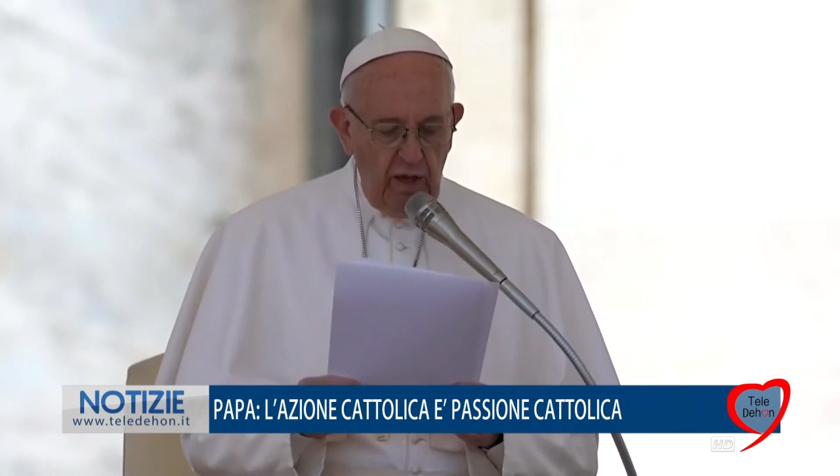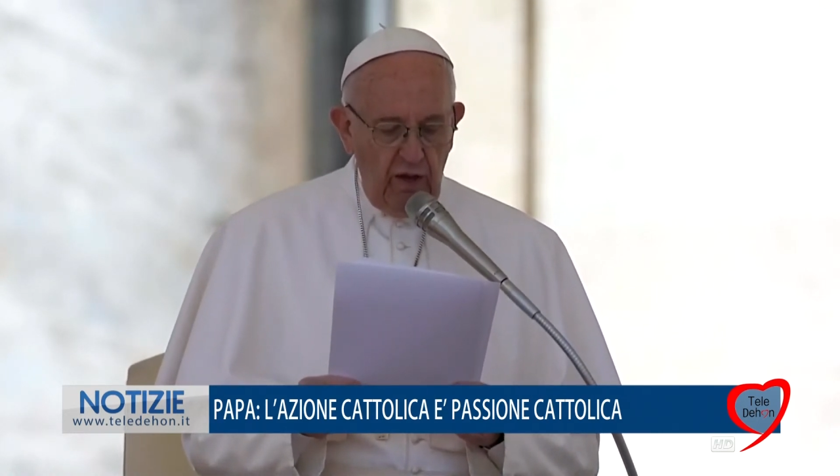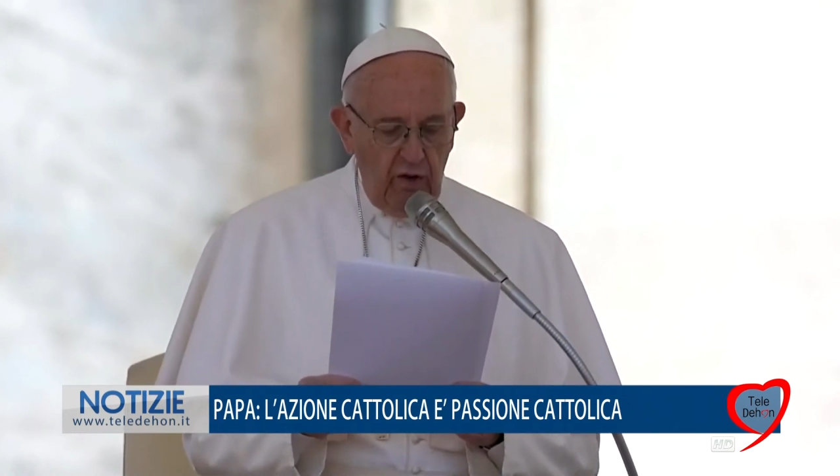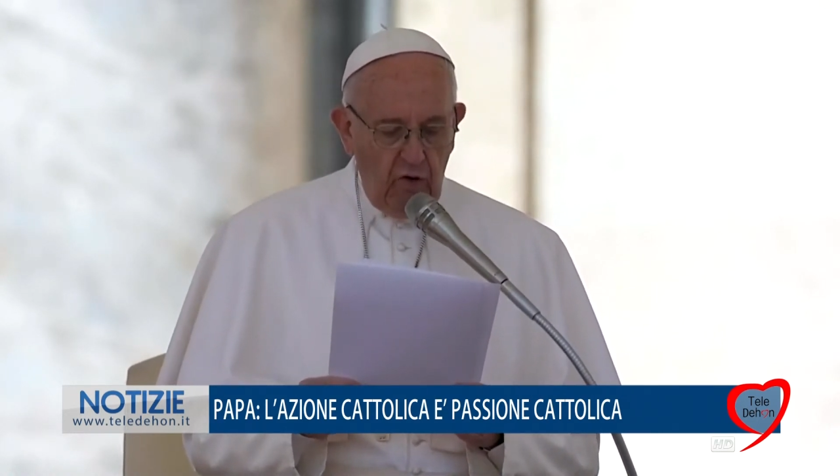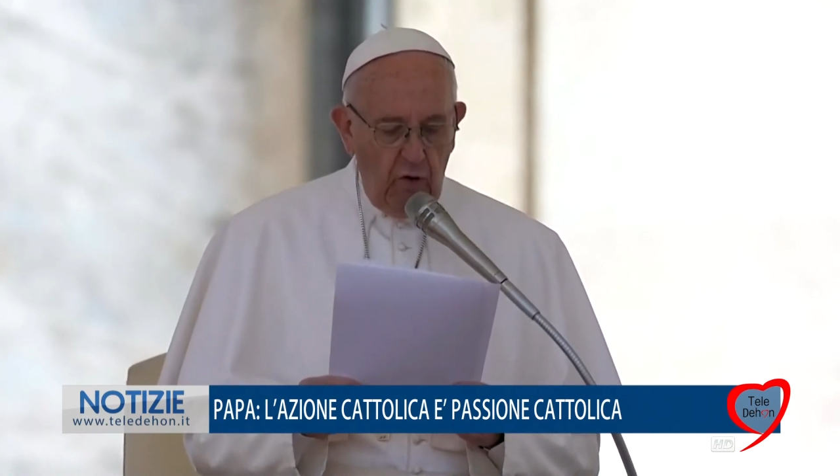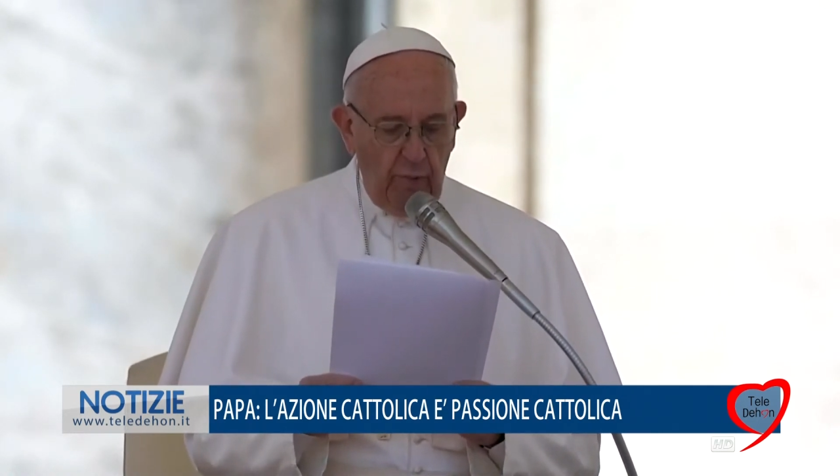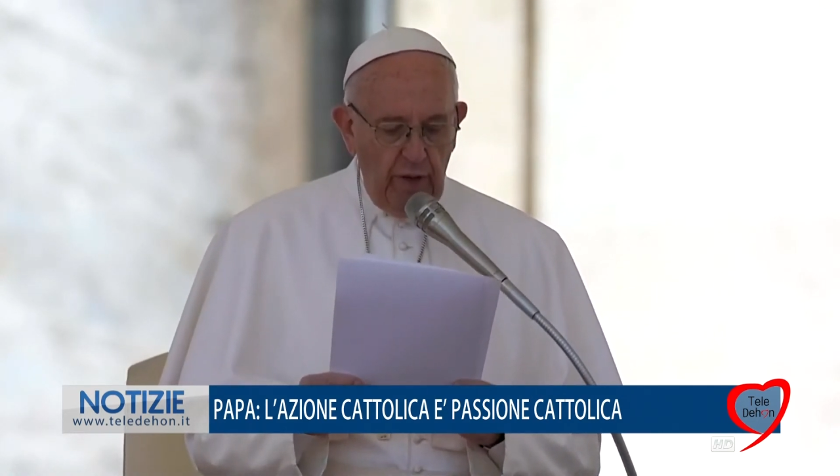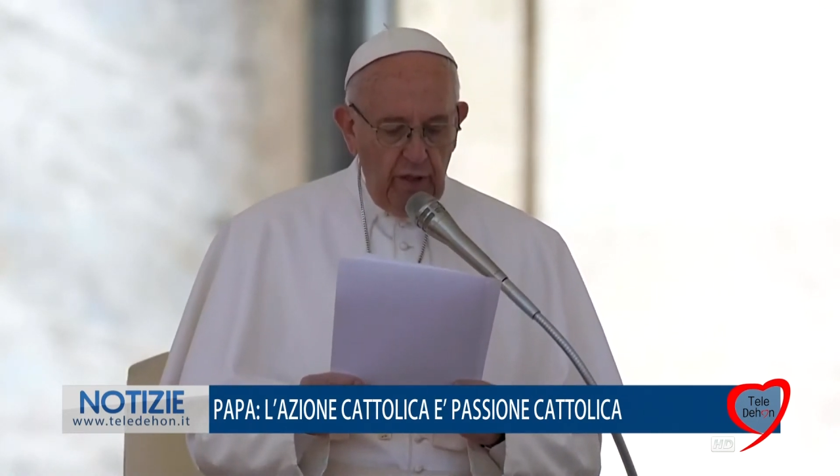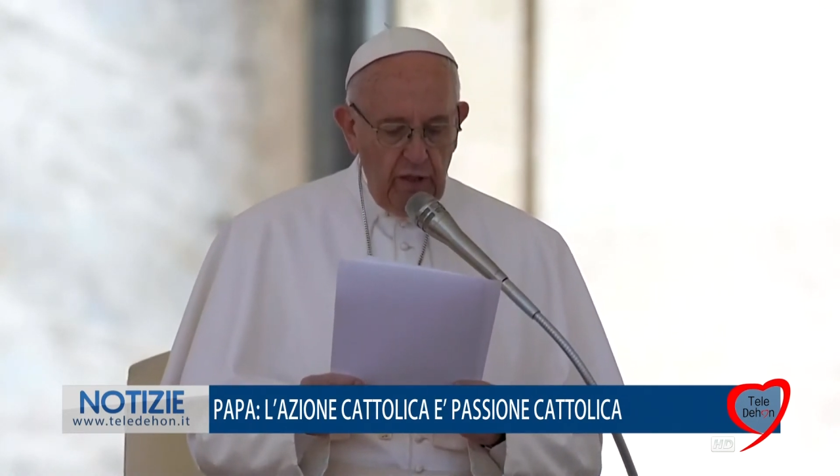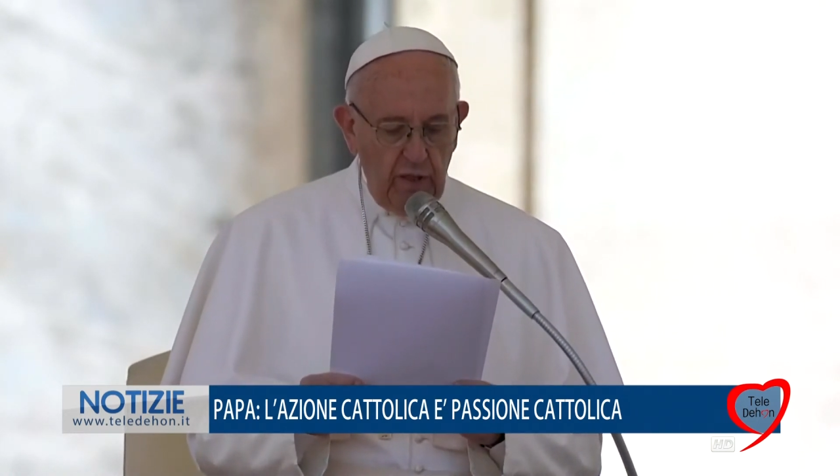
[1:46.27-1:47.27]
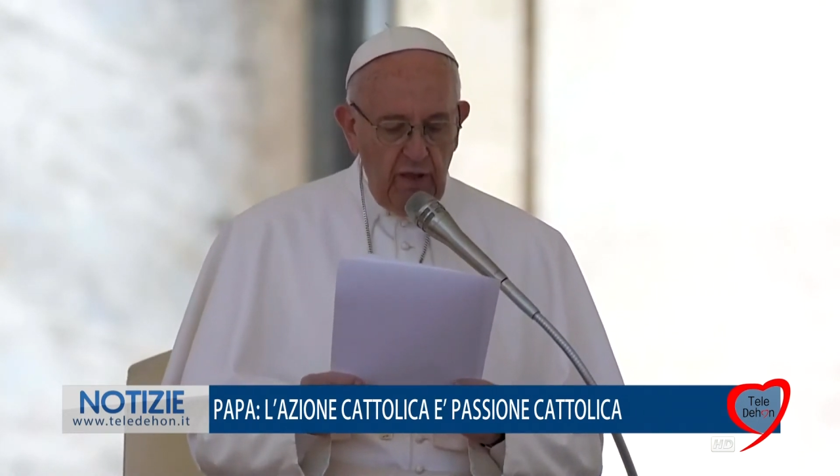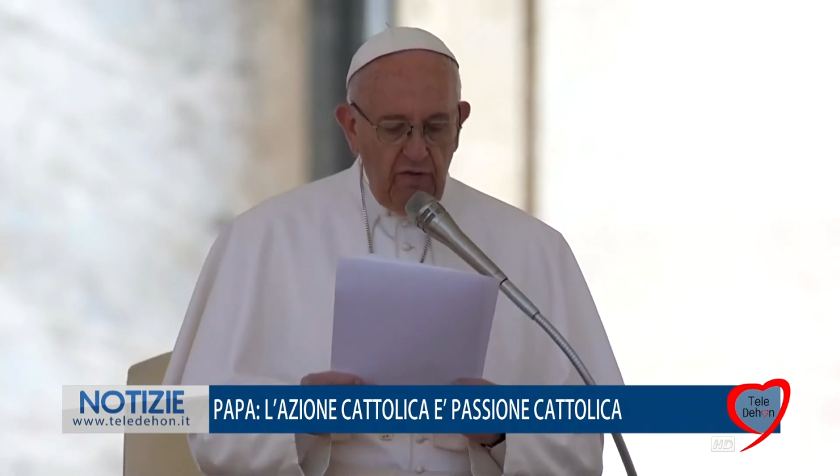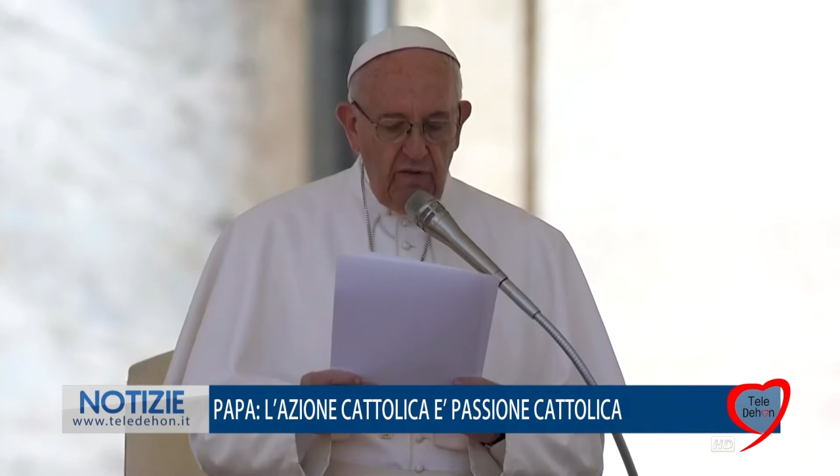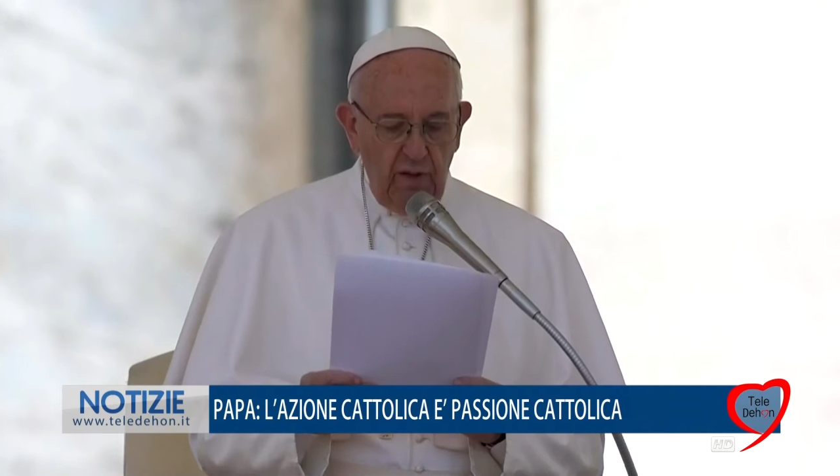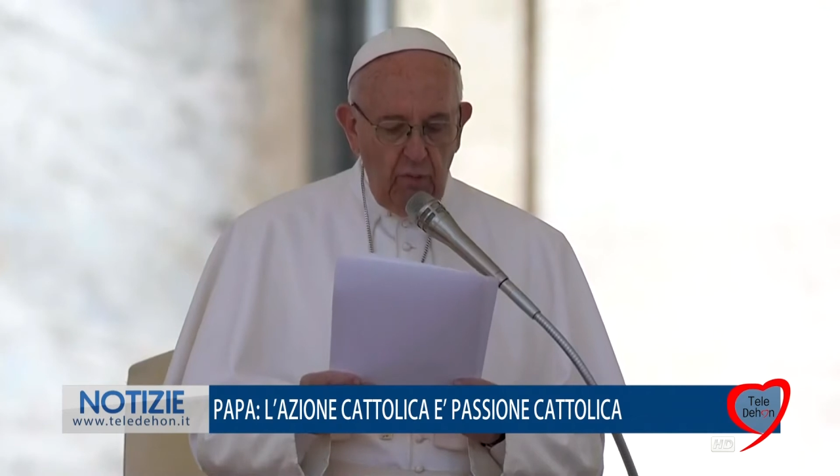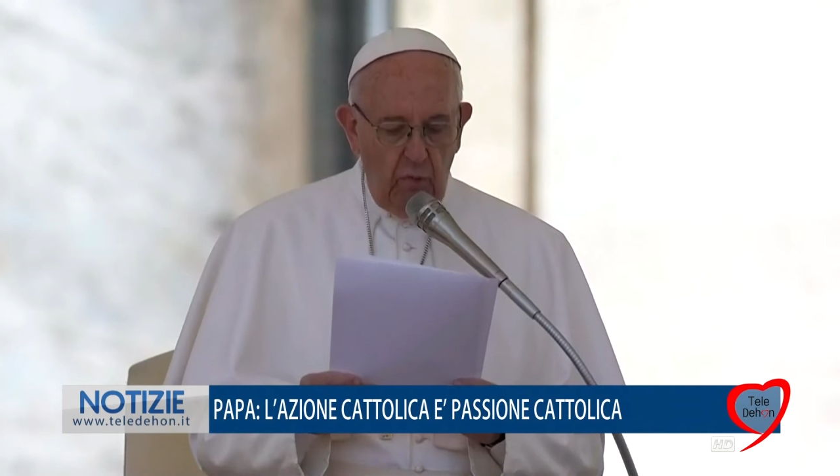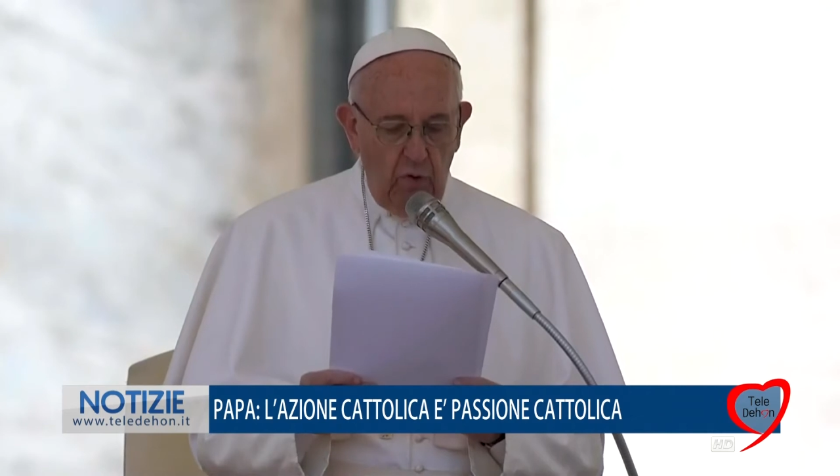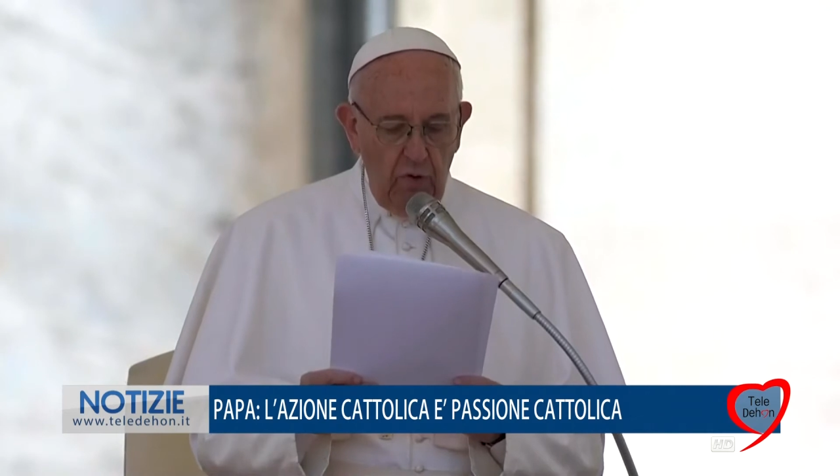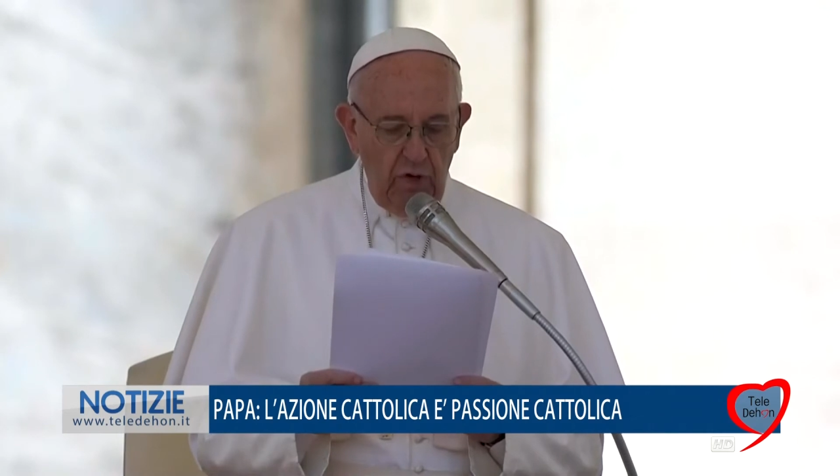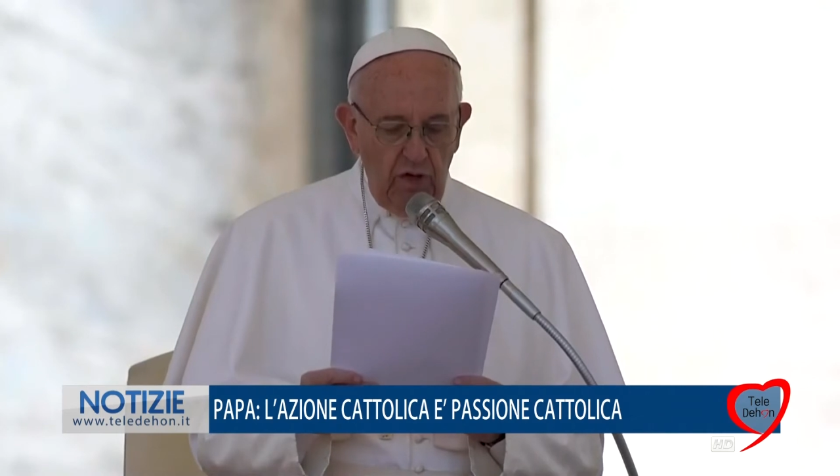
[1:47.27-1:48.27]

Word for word: come testimoni